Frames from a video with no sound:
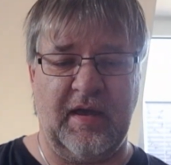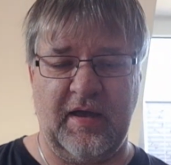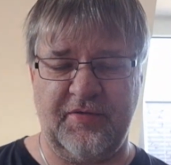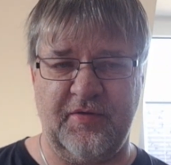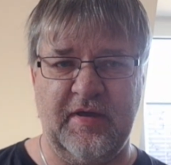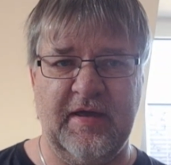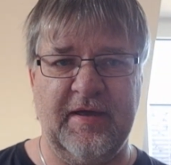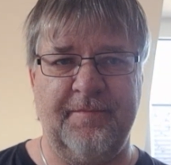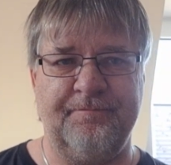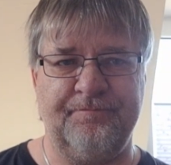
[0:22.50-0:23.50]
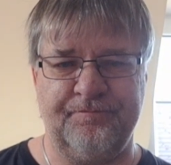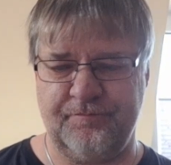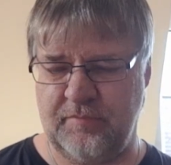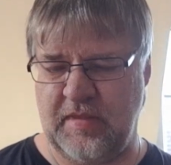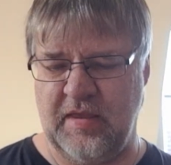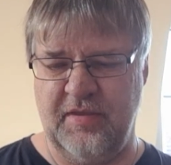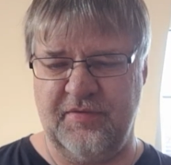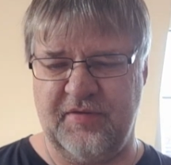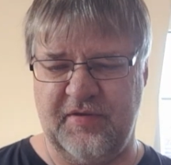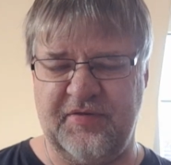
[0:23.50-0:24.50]
Also, äh,
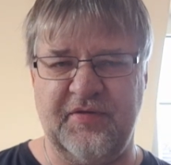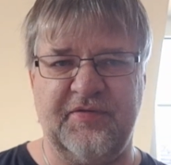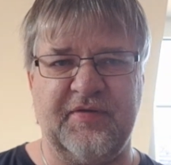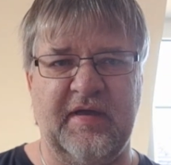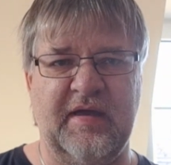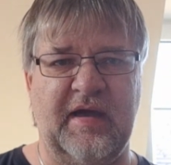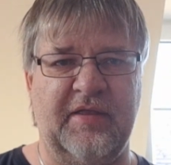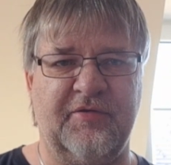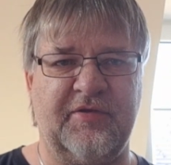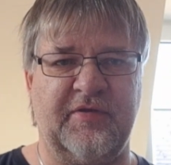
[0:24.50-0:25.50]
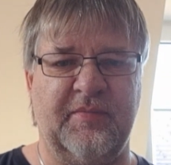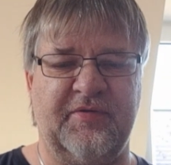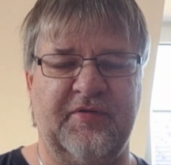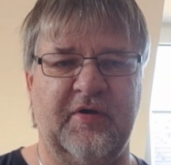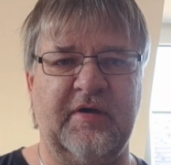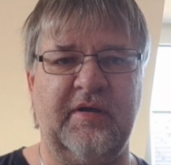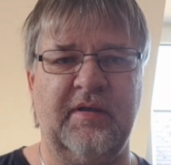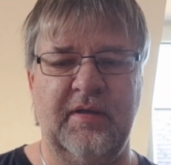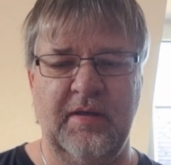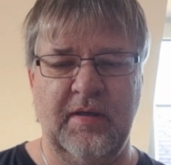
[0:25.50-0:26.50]
das ist äh, eine und dieselbe Story.
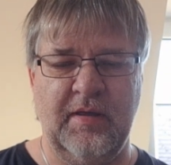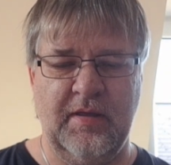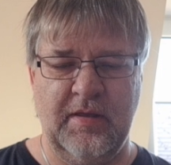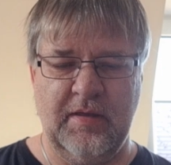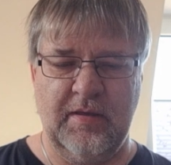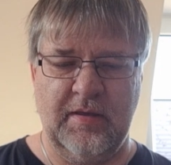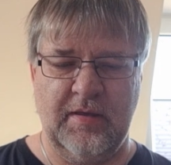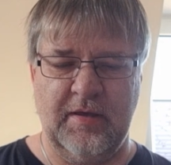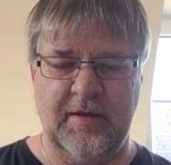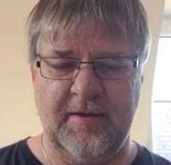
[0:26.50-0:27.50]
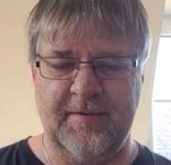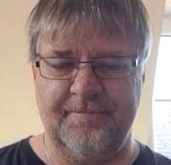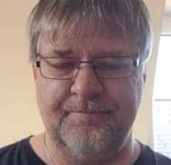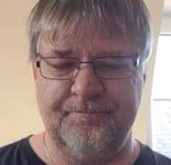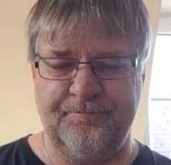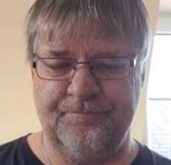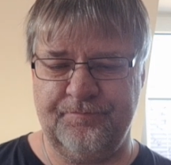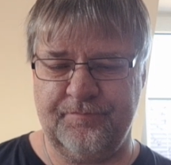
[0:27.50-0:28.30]
Ähm,